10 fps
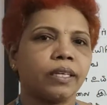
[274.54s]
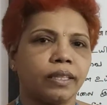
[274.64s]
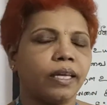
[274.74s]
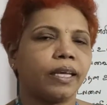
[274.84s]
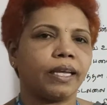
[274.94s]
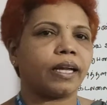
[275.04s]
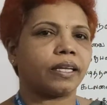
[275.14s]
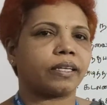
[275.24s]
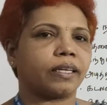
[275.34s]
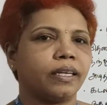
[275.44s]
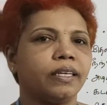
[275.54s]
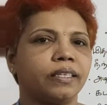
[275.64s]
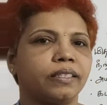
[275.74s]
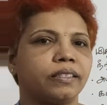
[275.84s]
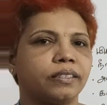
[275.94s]
அந்த ஏரியாவில் இருக்கிற
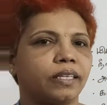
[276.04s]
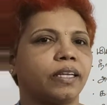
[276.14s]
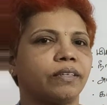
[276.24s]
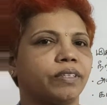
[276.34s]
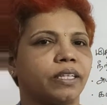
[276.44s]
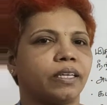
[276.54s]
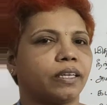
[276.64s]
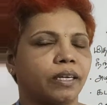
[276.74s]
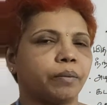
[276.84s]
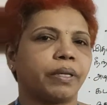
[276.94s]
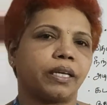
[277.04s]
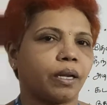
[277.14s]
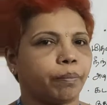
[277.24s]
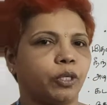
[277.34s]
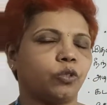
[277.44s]
சில வித
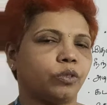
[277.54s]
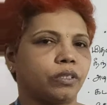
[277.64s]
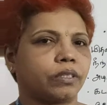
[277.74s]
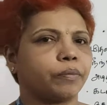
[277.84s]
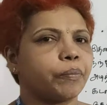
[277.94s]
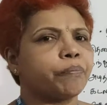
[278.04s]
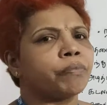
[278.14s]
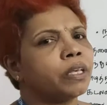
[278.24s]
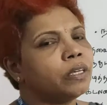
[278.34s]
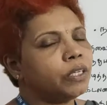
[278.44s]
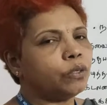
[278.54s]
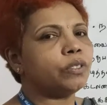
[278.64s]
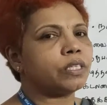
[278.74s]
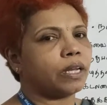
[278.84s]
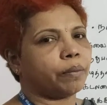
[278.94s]
அனிமல்கள் அப்படியும் இருக்குது
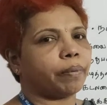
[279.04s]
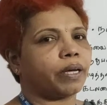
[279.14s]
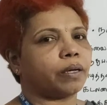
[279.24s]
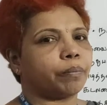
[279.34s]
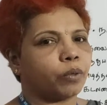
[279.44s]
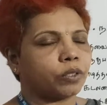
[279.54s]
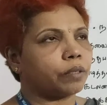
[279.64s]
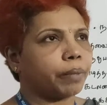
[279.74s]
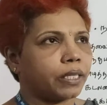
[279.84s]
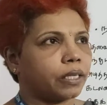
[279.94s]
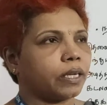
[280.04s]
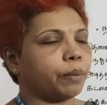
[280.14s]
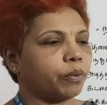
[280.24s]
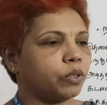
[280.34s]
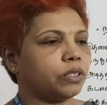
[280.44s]
இன்னும் சில பா போ
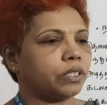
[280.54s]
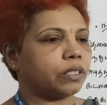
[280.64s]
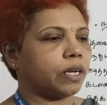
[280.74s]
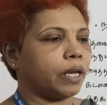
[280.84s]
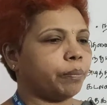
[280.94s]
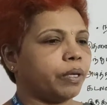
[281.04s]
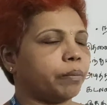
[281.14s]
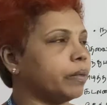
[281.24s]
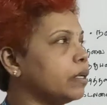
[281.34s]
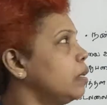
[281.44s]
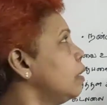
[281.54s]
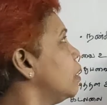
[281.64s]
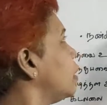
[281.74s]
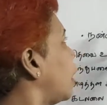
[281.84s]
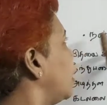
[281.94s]
இப்போ வந்து ஜென்ரலாக இப்போ நம்ம
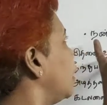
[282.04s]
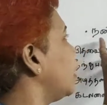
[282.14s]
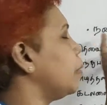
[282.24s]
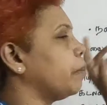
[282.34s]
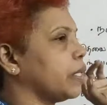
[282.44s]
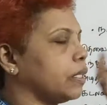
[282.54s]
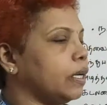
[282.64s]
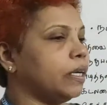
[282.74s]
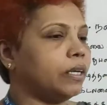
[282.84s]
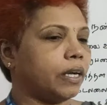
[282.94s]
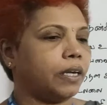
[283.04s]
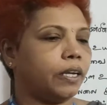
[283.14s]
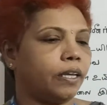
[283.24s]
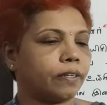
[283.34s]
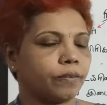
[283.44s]
நன்னீர்னு பார்த்தா
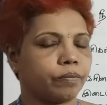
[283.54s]
நன்னீர்